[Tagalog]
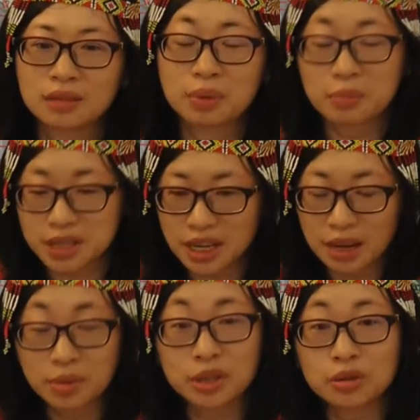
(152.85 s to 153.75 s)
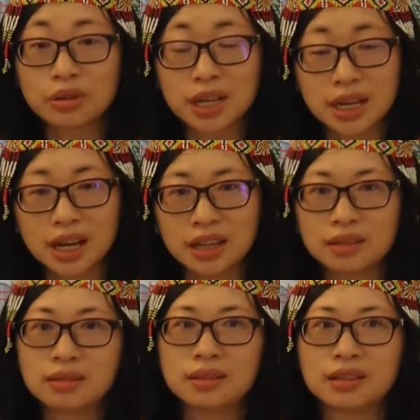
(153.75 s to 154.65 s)
Papasalamat ako kay
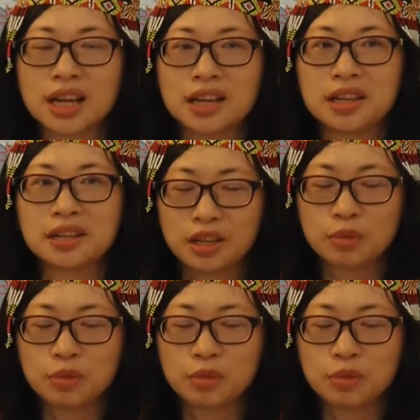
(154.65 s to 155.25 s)
God dahil